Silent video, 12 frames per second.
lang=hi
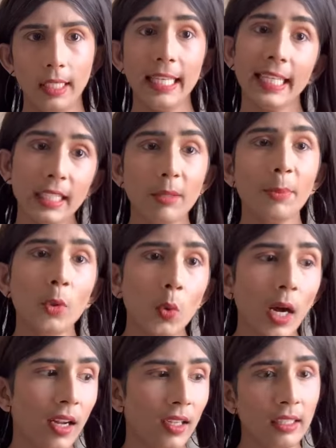लेकिन
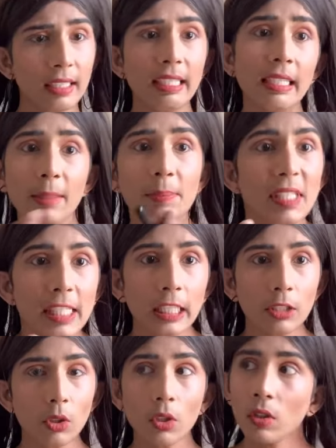बुआ ये
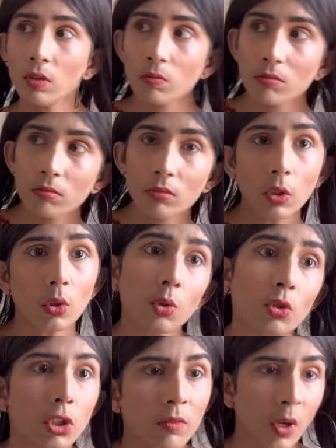लिपस्टिक तो
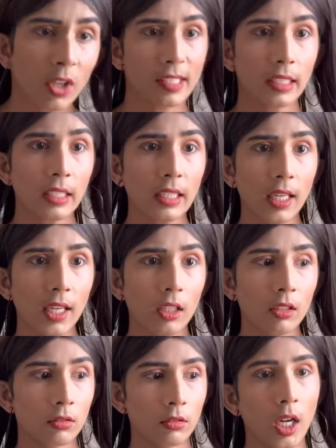रुंझुन मौसी की है
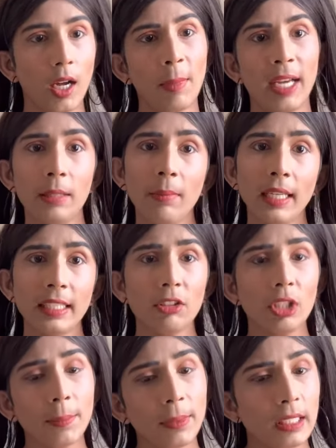हमारी मानिए
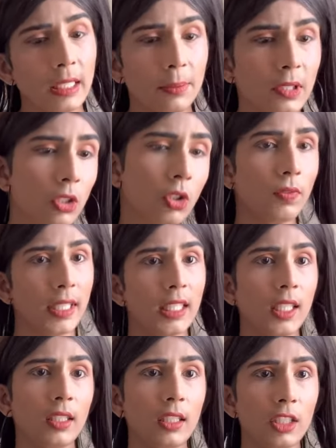तो आप इस लिपस्टिक को वहीं
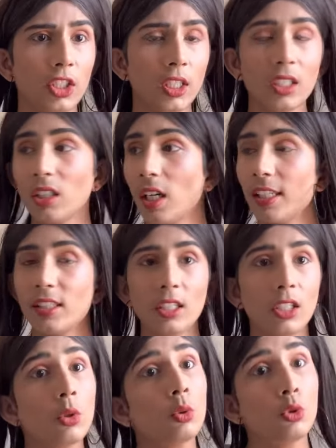रख दीजिए कहा से
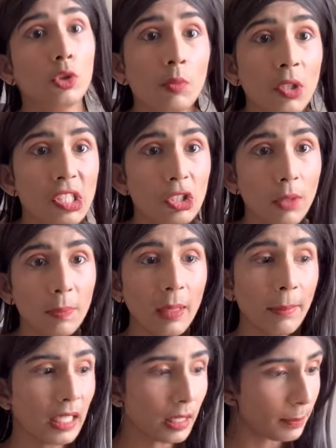कि रुझुन मौसी तो
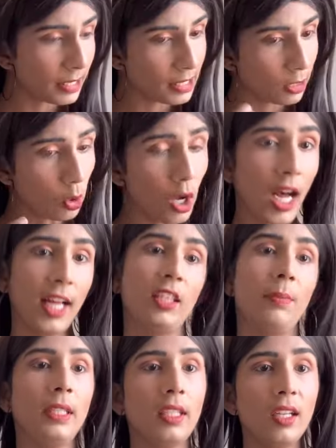अपना मेकअप किसी को
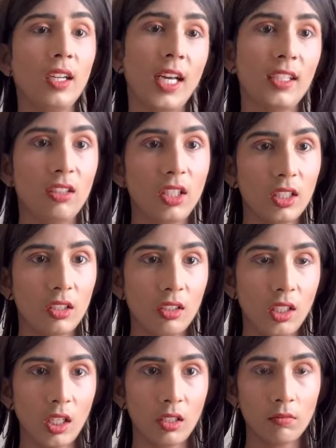हाथ भी नहीं लगाने
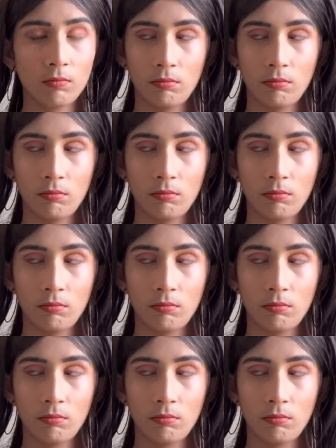देती हैं